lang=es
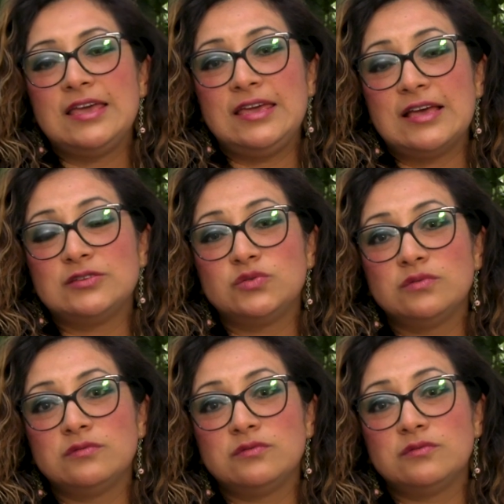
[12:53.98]
y es
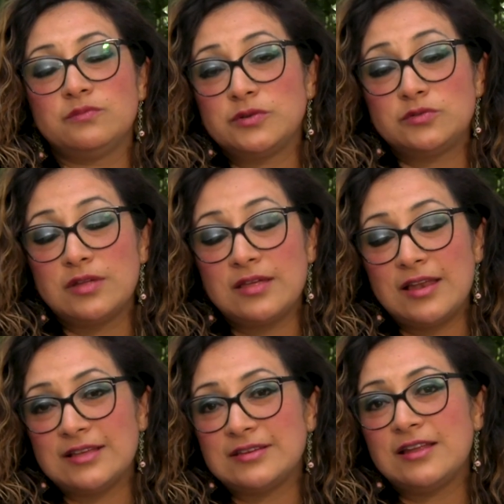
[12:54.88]
un, pues una
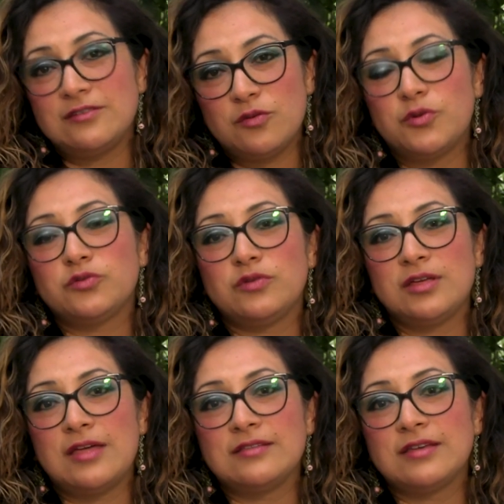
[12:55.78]
de las áreas de
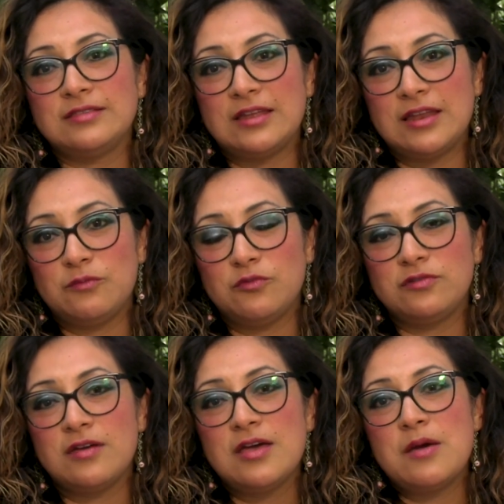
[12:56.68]
oportunidad que
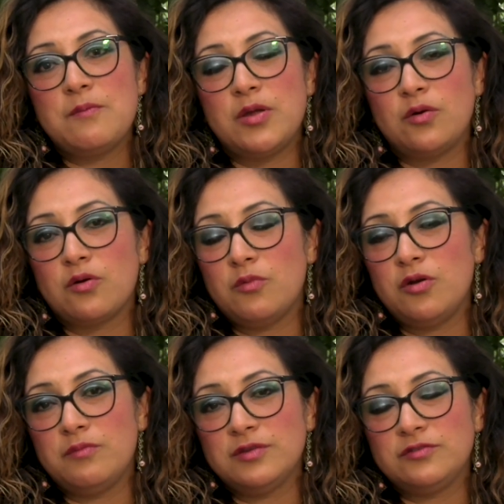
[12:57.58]
tenemos, pero como
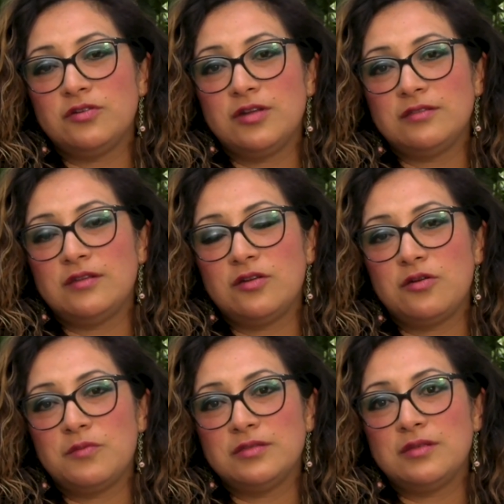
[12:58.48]
lo mencioné
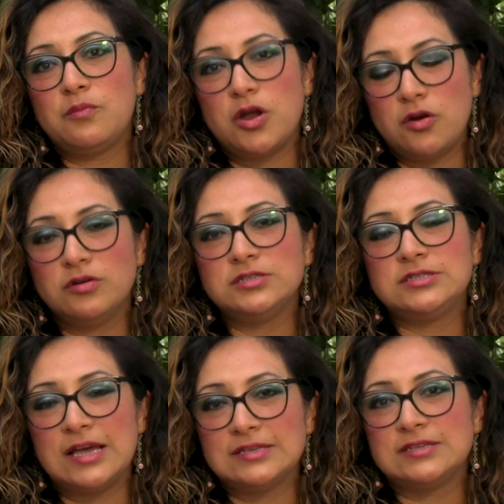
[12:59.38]
anteriormente, bueno,
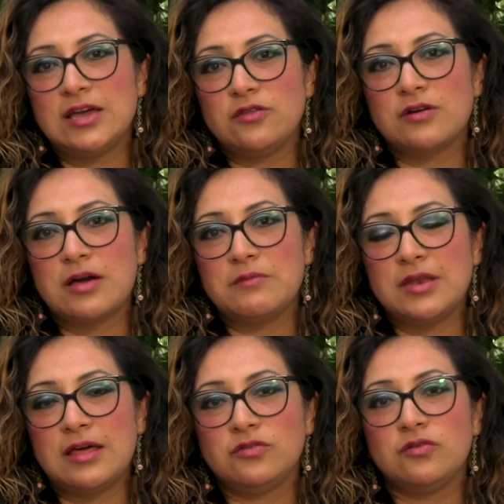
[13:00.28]
ya se ha ido
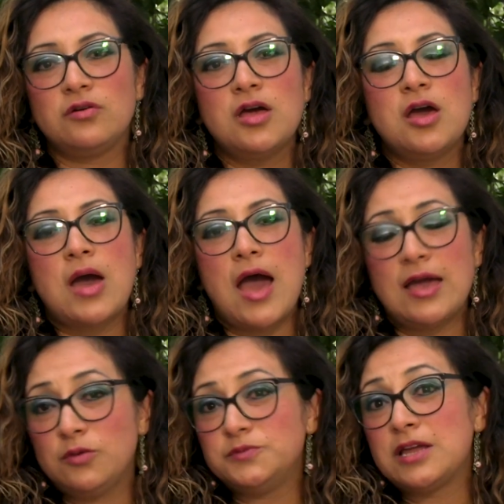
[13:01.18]
caminando
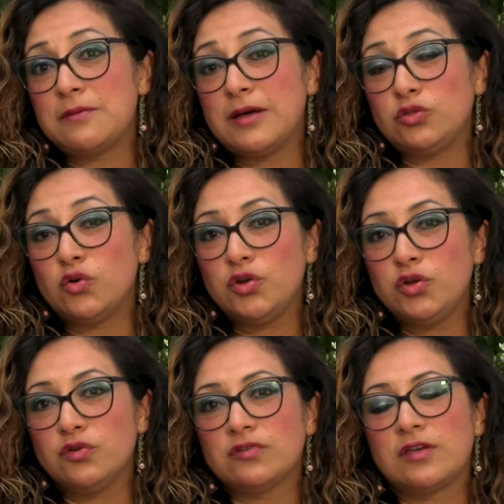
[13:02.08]
hay
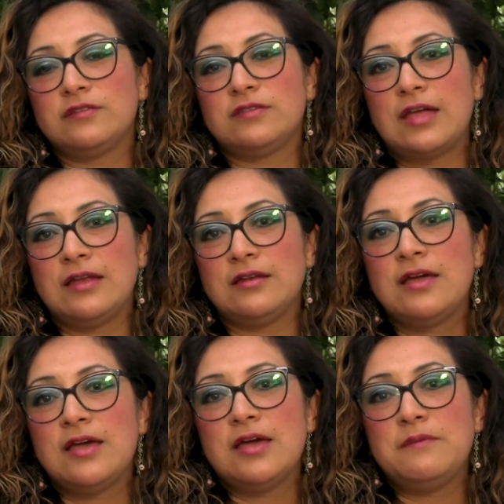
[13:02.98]
observatorios que están
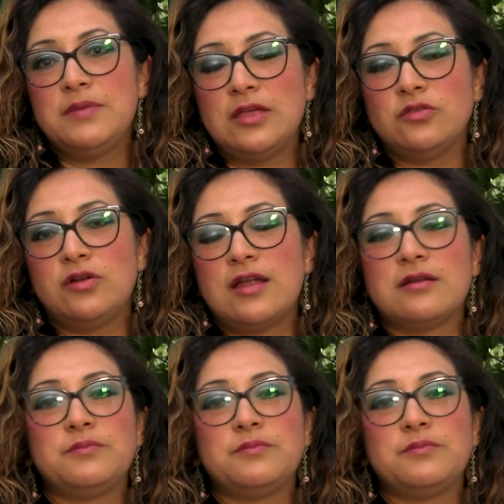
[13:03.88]
viendo la